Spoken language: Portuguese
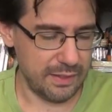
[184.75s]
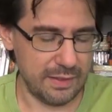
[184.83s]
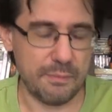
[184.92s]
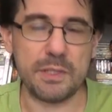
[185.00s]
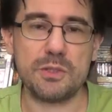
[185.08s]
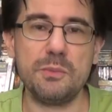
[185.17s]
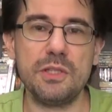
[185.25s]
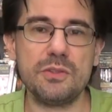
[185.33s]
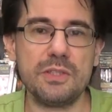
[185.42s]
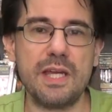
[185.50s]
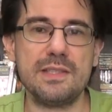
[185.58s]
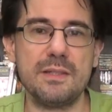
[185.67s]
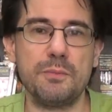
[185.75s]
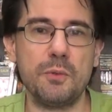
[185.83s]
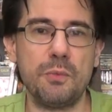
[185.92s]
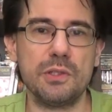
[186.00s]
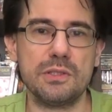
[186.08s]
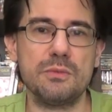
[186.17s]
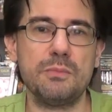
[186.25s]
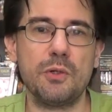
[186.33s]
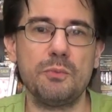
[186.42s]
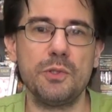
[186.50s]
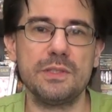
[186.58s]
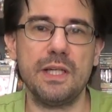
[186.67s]
E é mais ou menos essa a proposta do
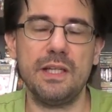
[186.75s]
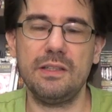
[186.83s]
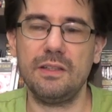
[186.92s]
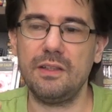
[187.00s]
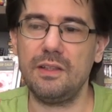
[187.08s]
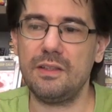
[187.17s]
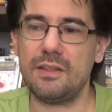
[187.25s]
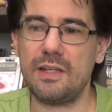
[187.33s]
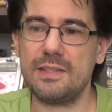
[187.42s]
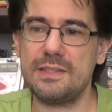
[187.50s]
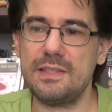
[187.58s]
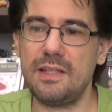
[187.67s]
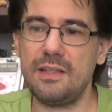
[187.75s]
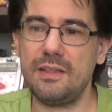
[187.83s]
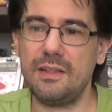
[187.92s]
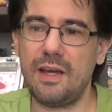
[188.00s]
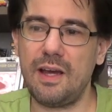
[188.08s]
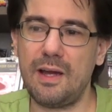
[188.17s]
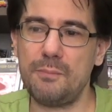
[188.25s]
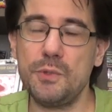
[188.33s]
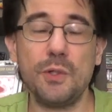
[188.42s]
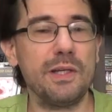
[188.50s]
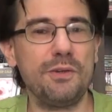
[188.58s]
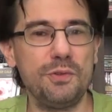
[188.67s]
Mauro Bozelli, trazer a
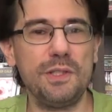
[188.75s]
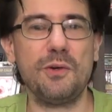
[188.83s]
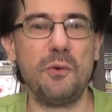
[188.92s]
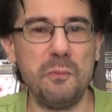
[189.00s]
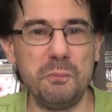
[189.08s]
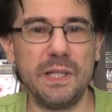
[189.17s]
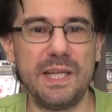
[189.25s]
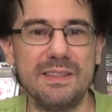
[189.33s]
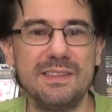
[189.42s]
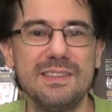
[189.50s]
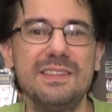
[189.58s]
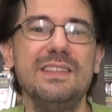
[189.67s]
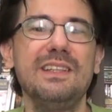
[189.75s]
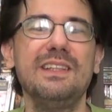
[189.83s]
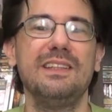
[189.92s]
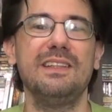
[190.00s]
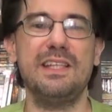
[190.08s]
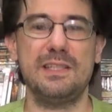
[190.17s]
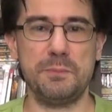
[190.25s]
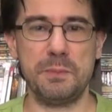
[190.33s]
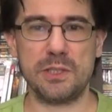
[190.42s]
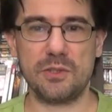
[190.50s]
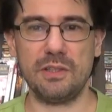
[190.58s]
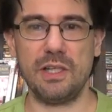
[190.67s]
biografia completa desse
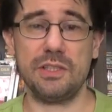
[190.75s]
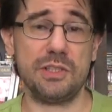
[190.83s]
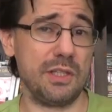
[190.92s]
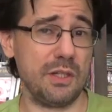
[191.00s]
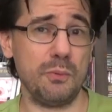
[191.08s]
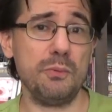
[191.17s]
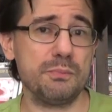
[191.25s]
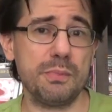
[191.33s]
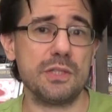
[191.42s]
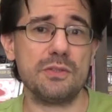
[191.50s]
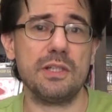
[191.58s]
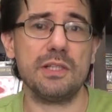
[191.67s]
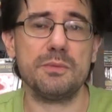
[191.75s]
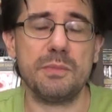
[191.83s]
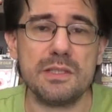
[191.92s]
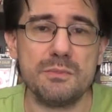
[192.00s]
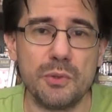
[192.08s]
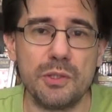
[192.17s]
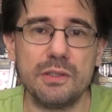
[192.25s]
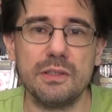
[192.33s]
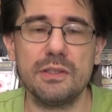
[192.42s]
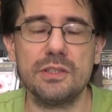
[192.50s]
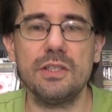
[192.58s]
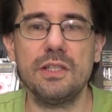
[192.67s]
personagem, que é o personagem mais
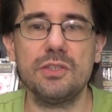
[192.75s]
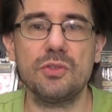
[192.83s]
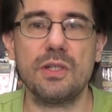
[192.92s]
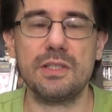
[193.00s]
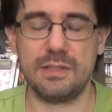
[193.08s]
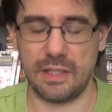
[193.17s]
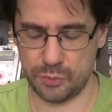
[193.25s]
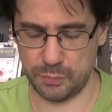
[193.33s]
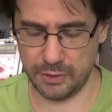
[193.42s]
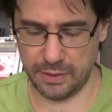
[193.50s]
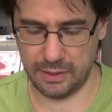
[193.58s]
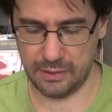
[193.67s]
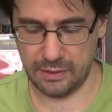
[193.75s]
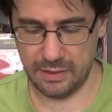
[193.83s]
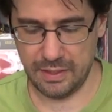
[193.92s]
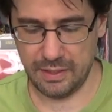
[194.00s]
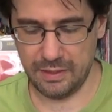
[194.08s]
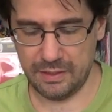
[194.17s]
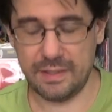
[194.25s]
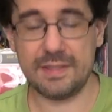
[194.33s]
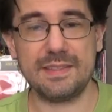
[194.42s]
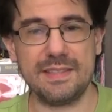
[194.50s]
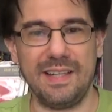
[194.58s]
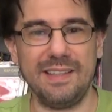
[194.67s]
importante da editora Sérgio Bonelli, que
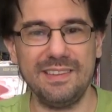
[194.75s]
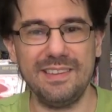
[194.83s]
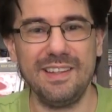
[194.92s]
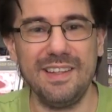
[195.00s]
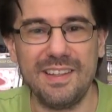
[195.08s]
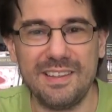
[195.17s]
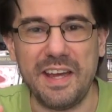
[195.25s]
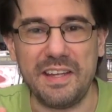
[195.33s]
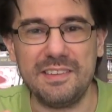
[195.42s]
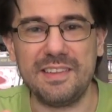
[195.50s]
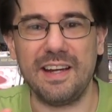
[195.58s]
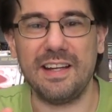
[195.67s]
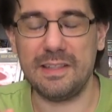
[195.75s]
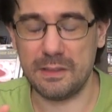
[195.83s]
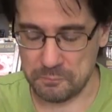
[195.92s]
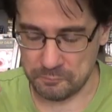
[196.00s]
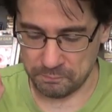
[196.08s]
sai da Itália.